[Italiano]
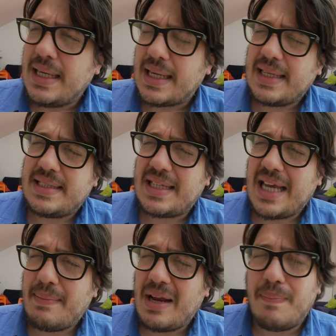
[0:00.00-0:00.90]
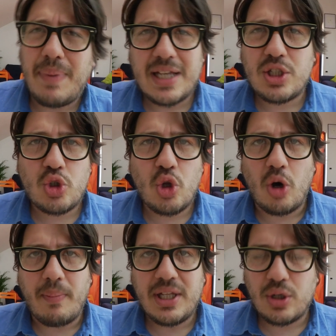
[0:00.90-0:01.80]
che si chiama il
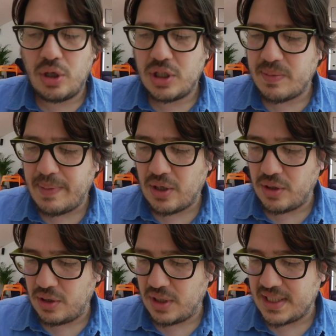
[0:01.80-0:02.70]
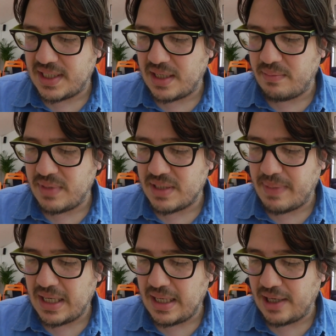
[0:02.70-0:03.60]
blastometro, spero di non essermi
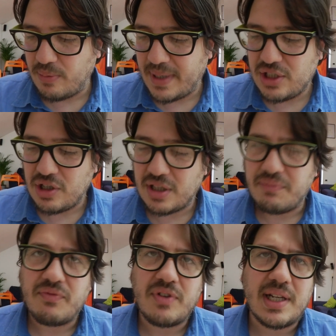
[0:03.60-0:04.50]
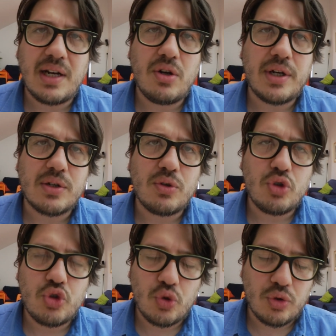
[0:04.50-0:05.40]
sbagliato, pagina fino allora
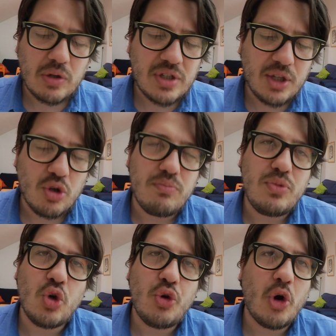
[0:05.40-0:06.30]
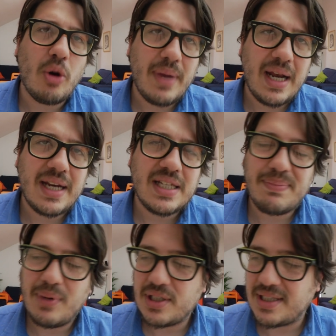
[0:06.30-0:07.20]
conosciuta, ho usato il mio nome e la
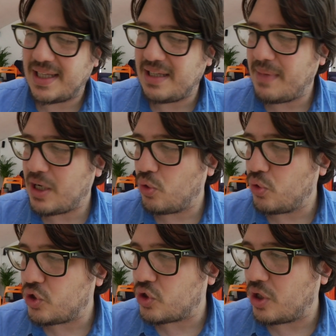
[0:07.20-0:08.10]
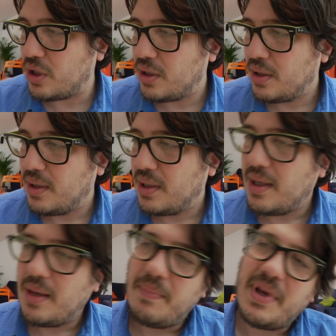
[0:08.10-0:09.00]
risposta di Merluzzo
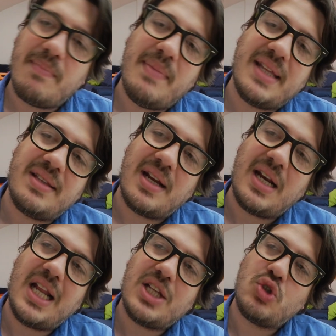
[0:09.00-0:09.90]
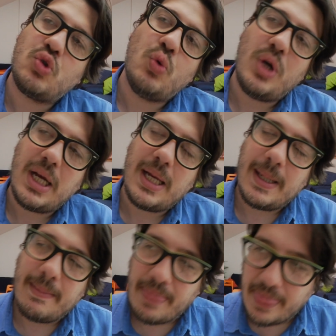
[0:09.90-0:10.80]
per metterla
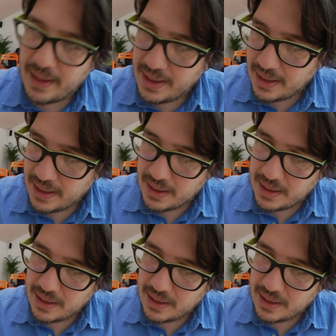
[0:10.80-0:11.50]
sul eh,